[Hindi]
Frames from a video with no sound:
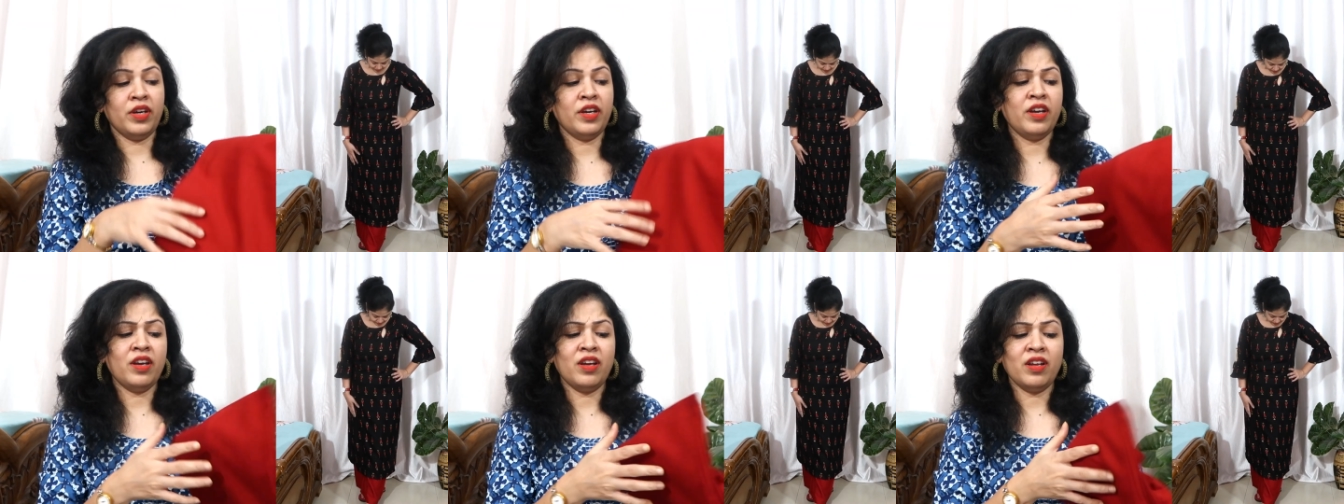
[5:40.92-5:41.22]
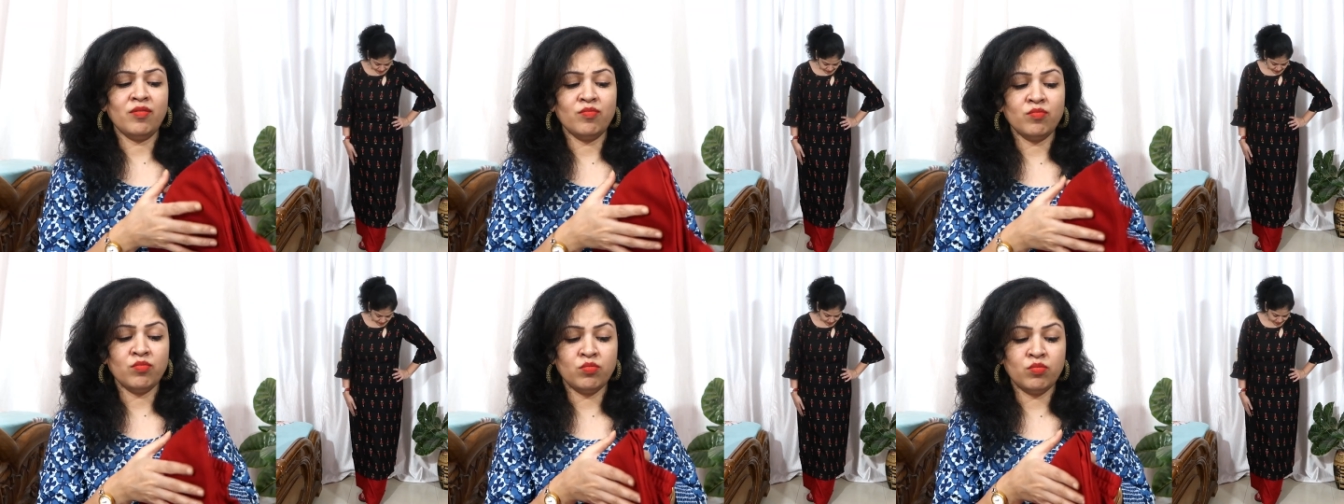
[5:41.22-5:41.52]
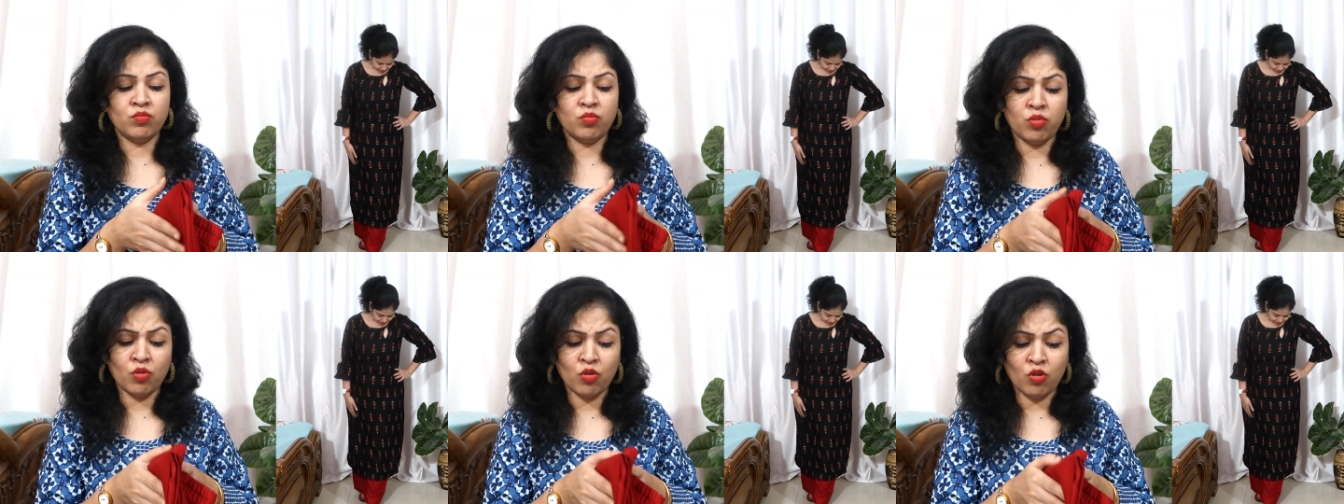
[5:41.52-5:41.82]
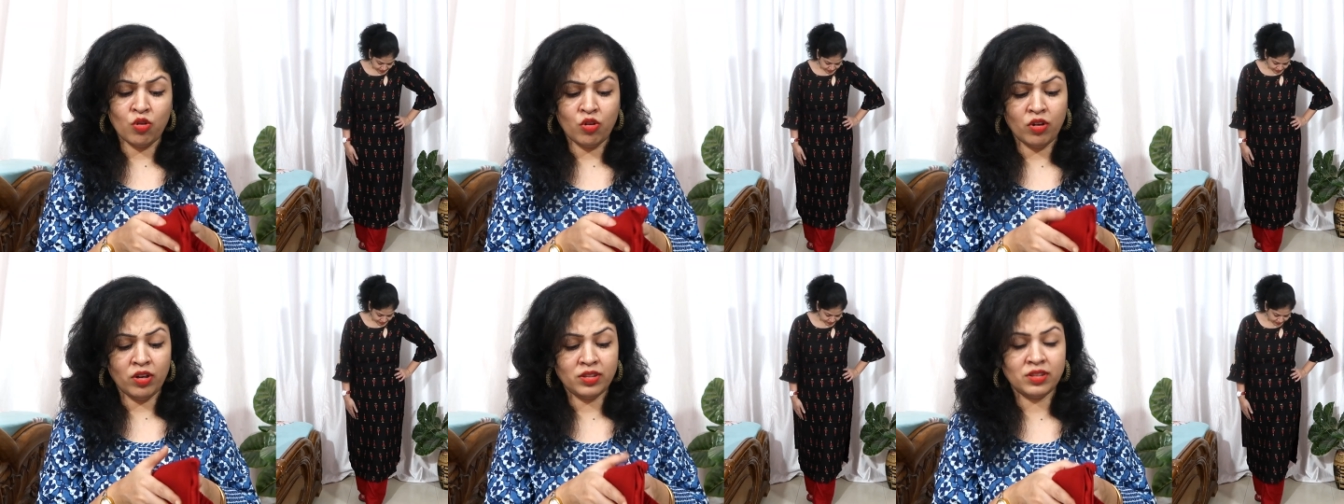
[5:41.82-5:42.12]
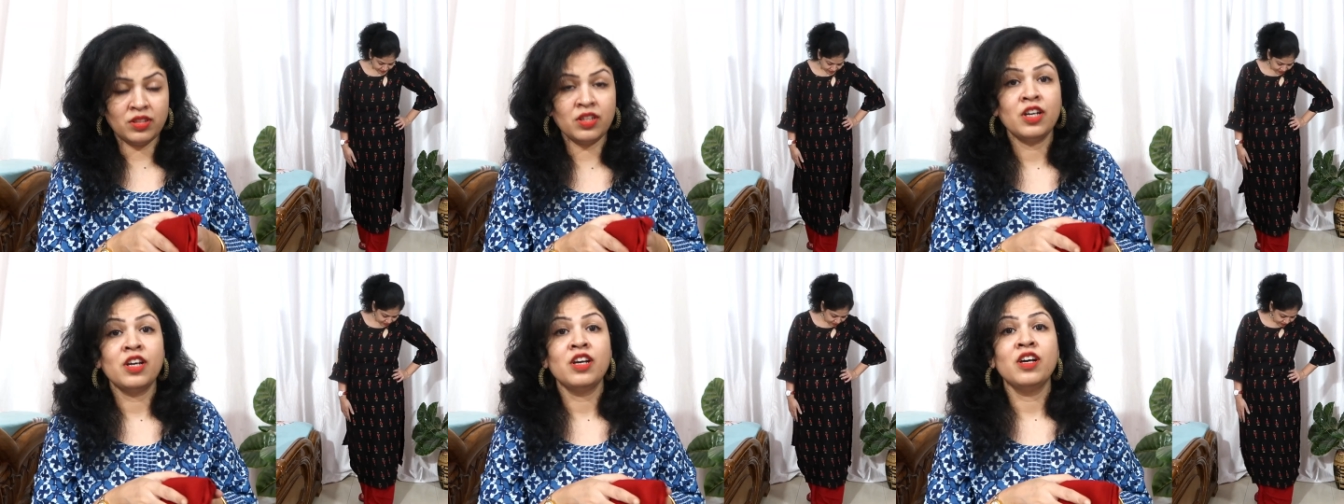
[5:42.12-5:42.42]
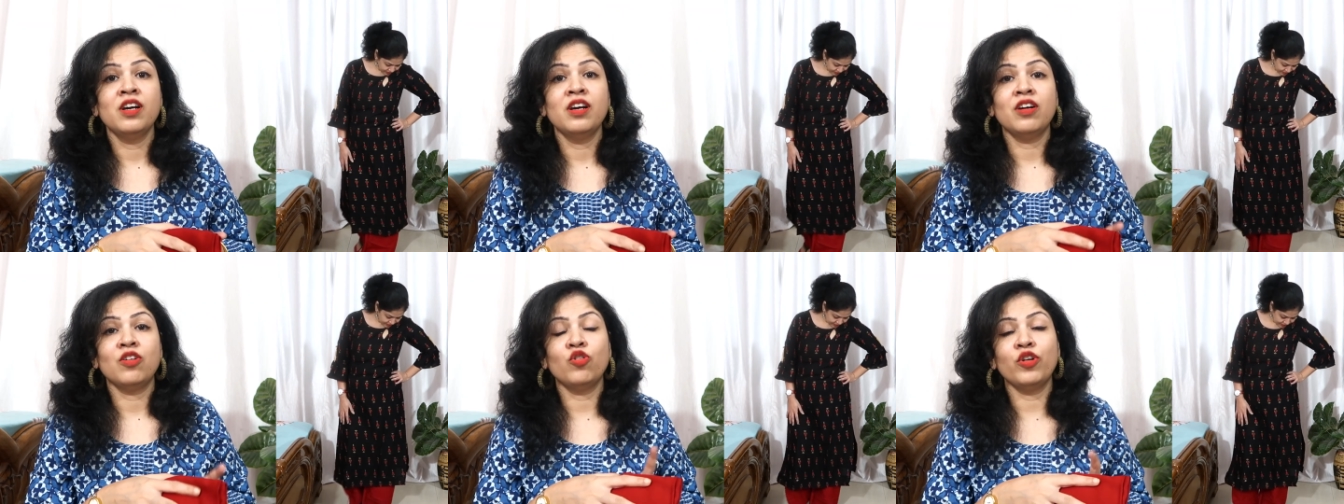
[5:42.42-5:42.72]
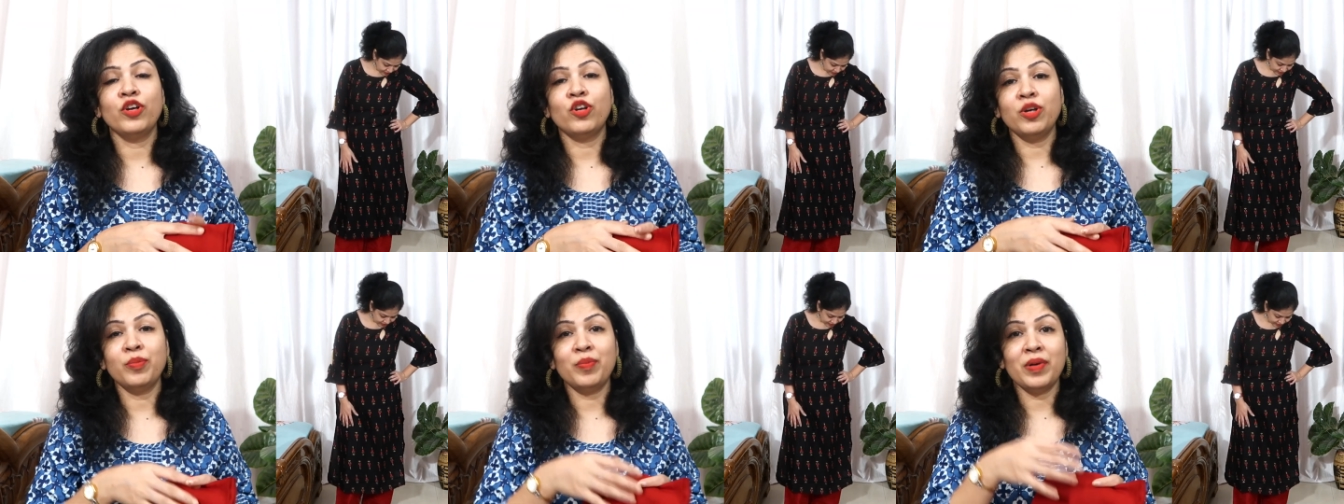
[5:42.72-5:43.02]
पे है एंड बहुत
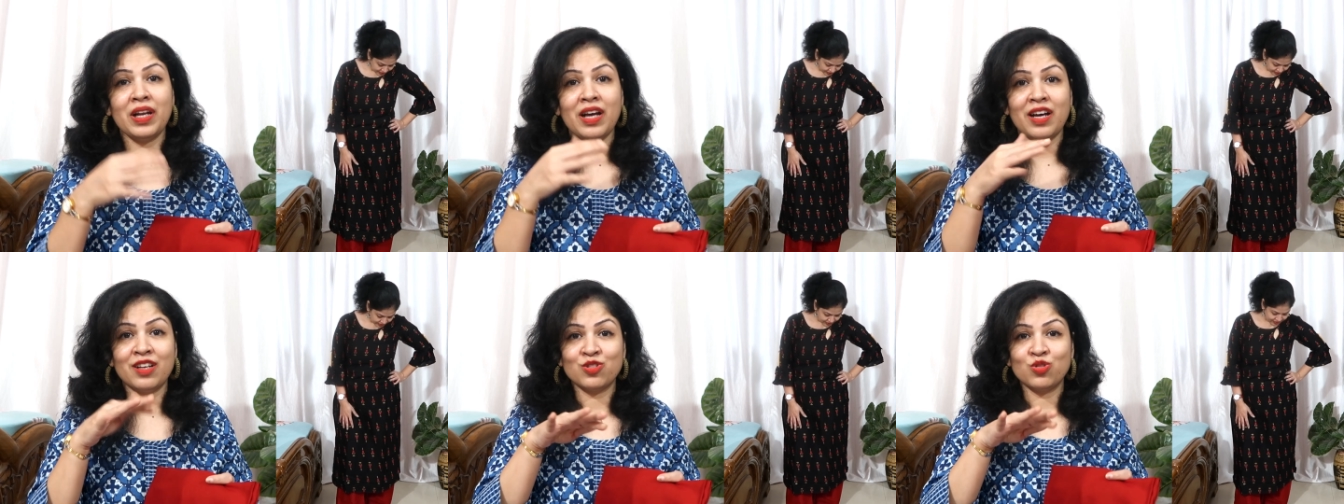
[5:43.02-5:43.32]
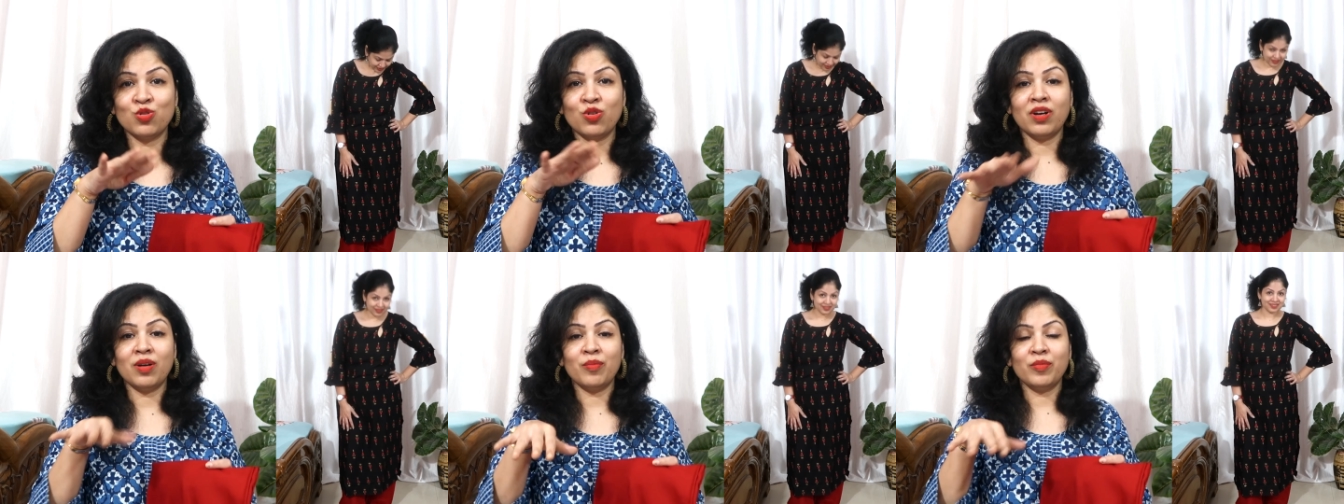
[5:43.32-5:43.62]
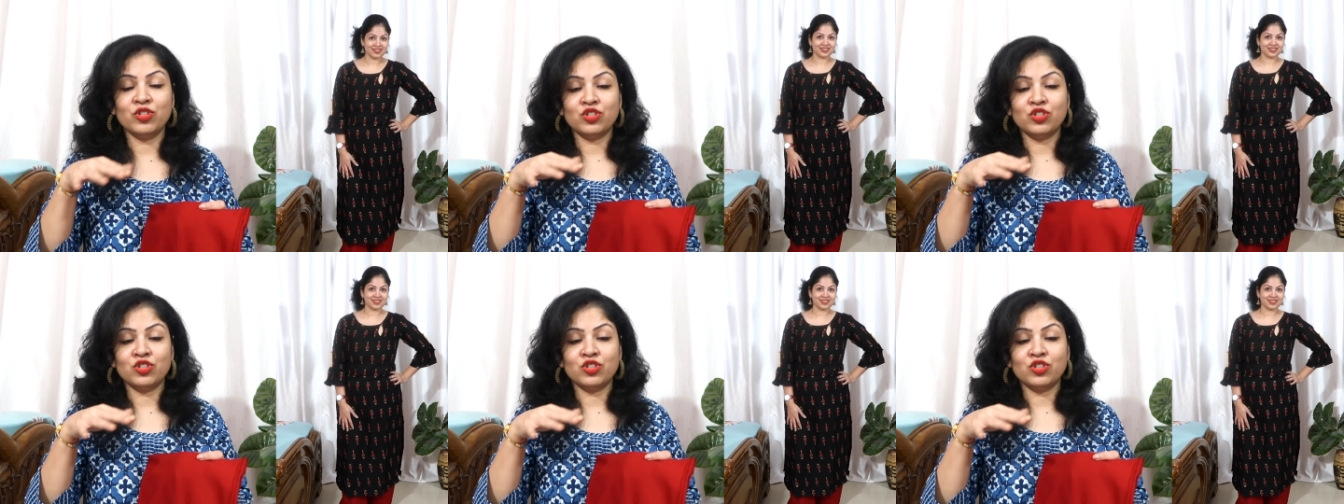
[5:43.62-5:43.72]
कोई कोई प्लाजो का